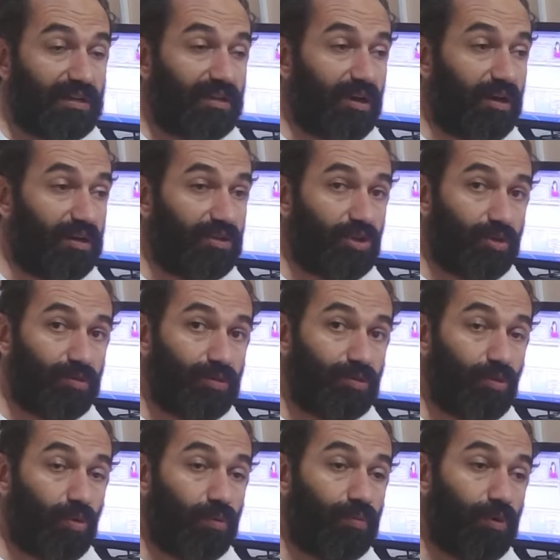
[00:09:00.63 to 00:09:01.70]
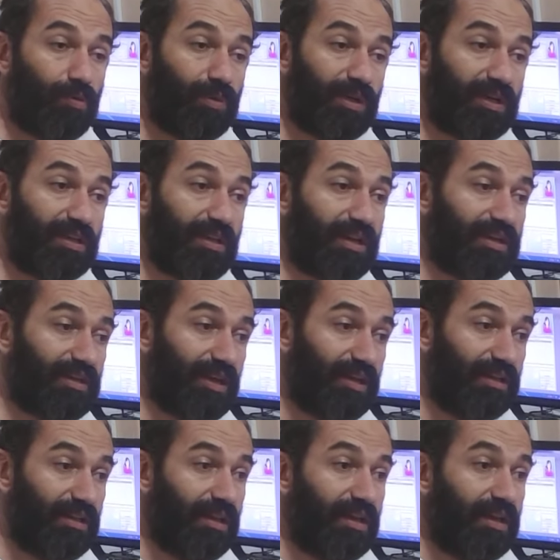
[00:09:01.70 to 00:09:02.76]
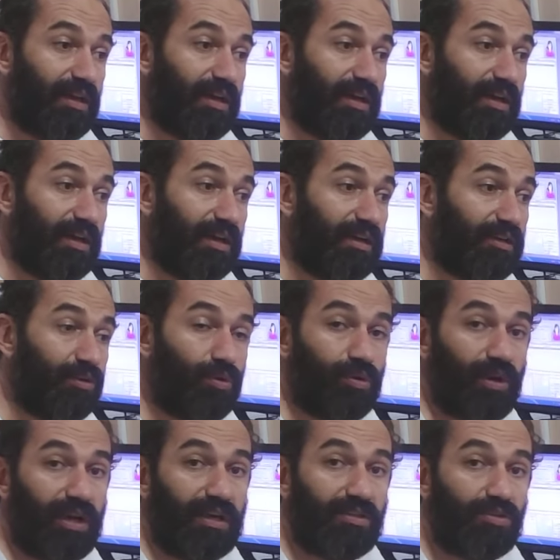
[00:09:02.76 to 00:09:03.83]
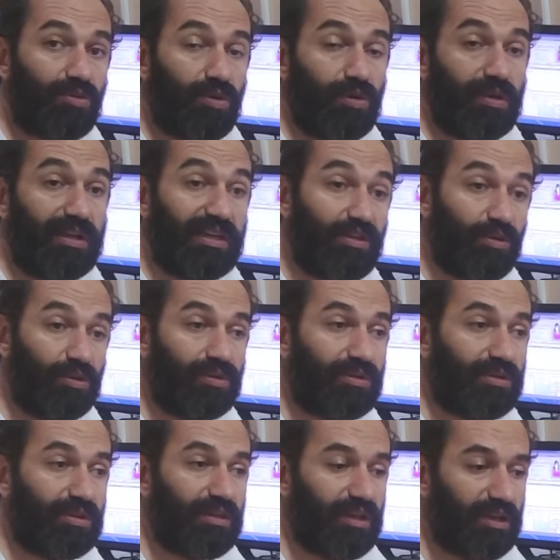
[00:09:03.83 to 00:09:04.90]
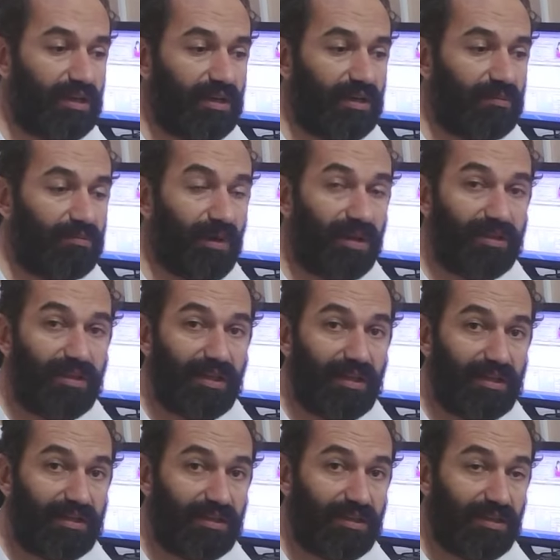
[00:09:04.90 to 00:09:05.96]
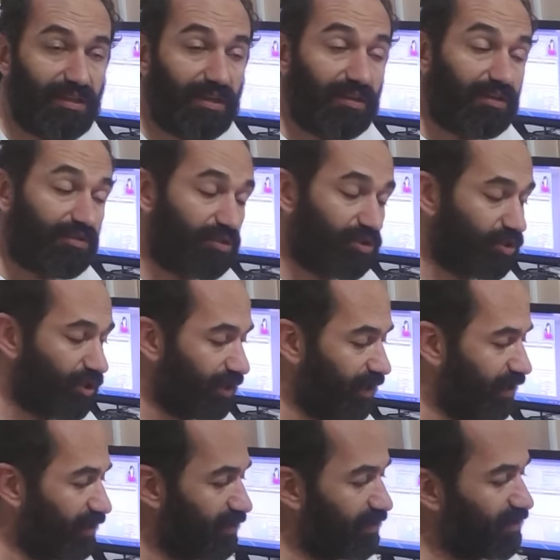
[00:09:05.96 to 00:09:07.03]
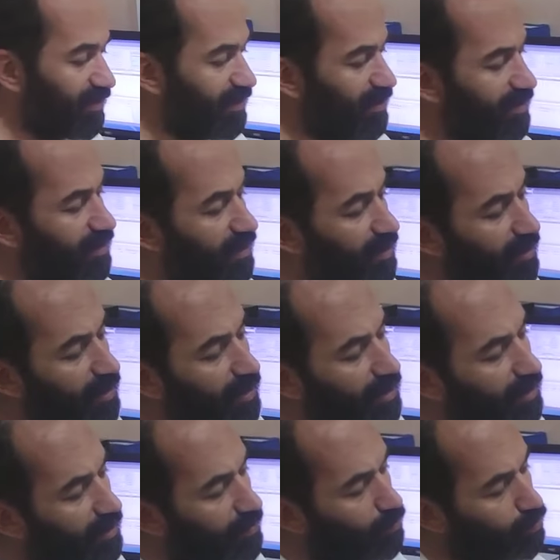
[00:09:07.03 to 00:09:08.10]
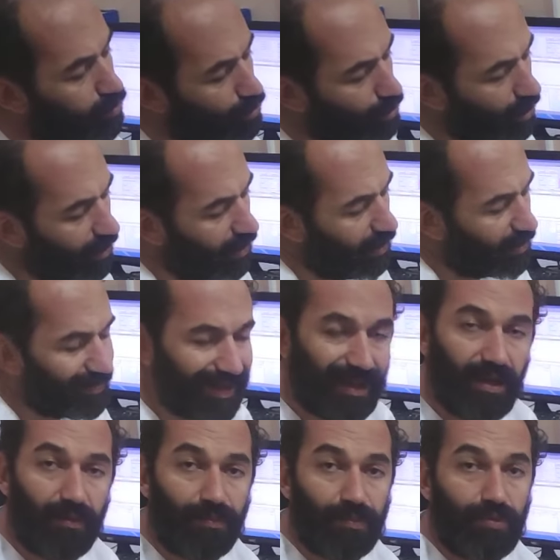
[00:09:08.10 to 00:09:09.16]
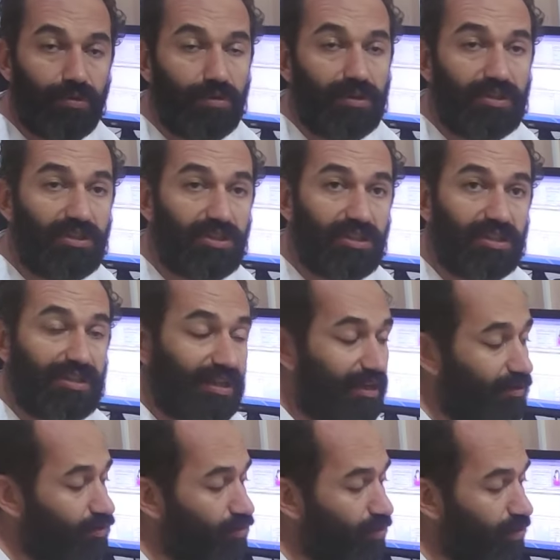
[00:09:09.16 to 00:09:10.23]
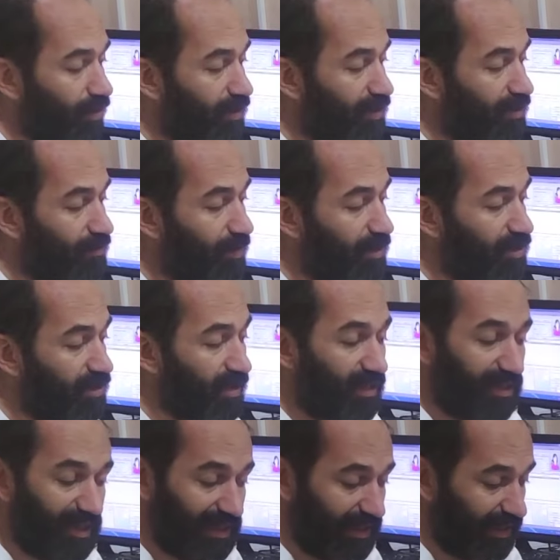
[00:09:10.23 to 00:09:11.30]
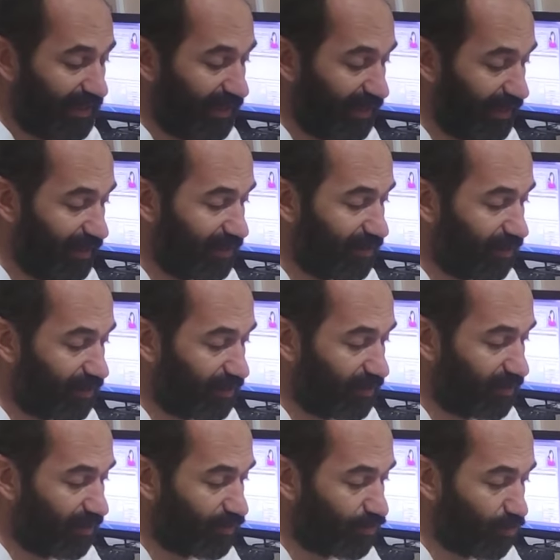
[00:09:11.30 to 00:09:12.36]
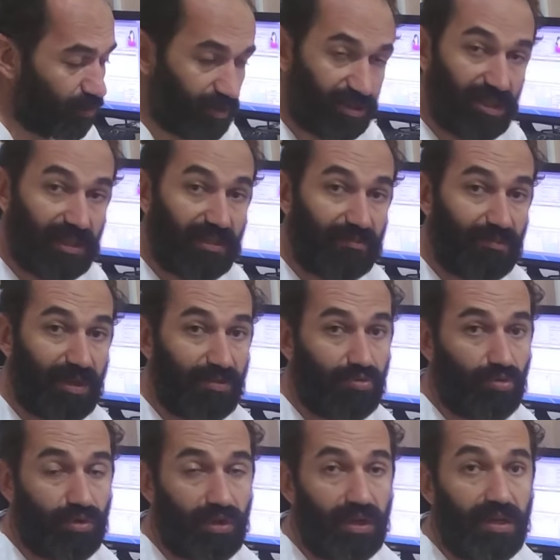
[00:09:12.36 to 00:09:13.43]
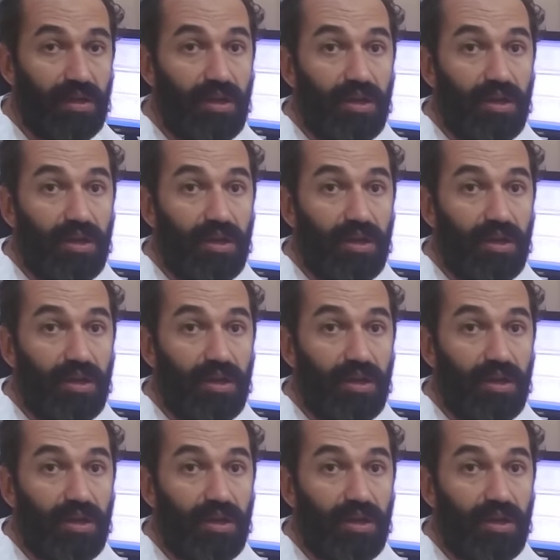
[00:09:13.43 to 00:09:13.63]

Daha çabuk o böbreklerden e, ionoheksol iot e, maddeleri dışarıya atılsın. E, bu da ne yapıyor? İçtikten sonra 45 e, 50 dakikadan sonra çekimden sonra